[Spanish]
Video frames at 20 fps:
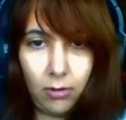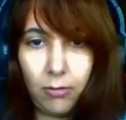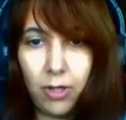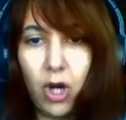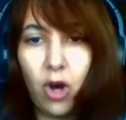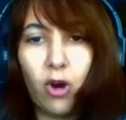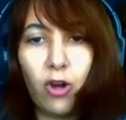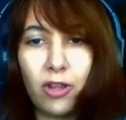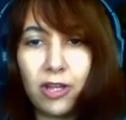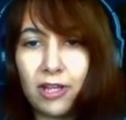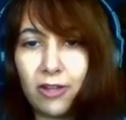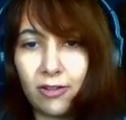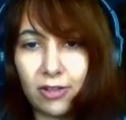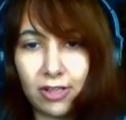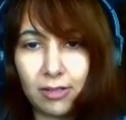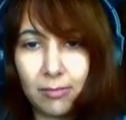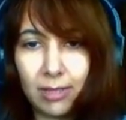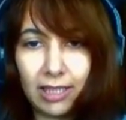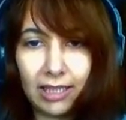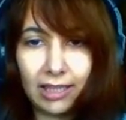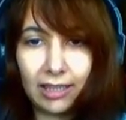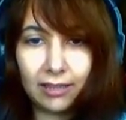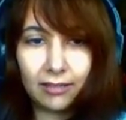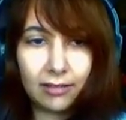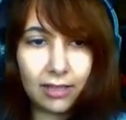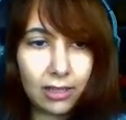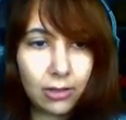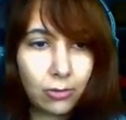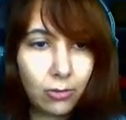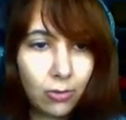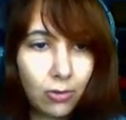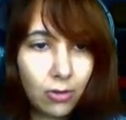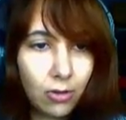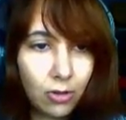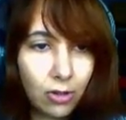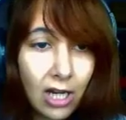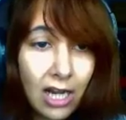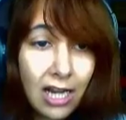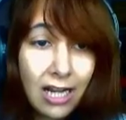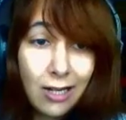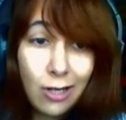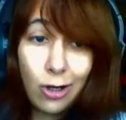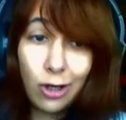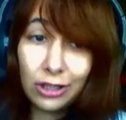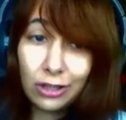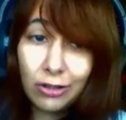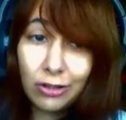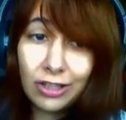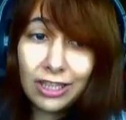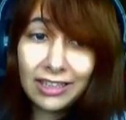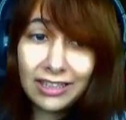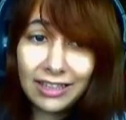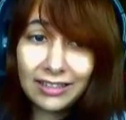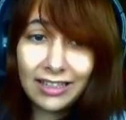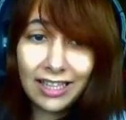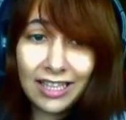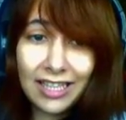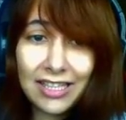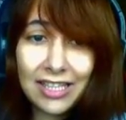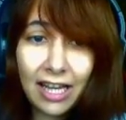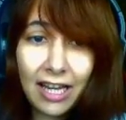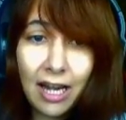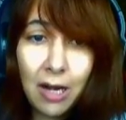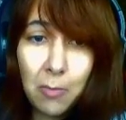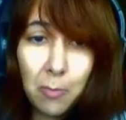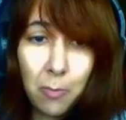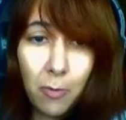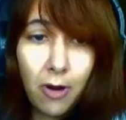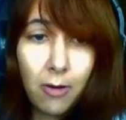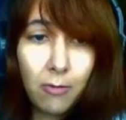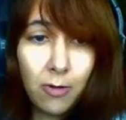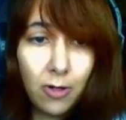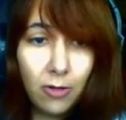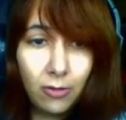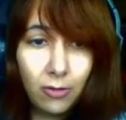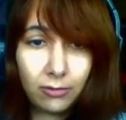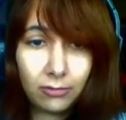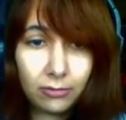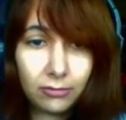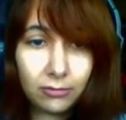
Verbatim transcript: lo veo jodido si me quedan tres turnos. Lo que tengo que intentar es llegar al pueblo.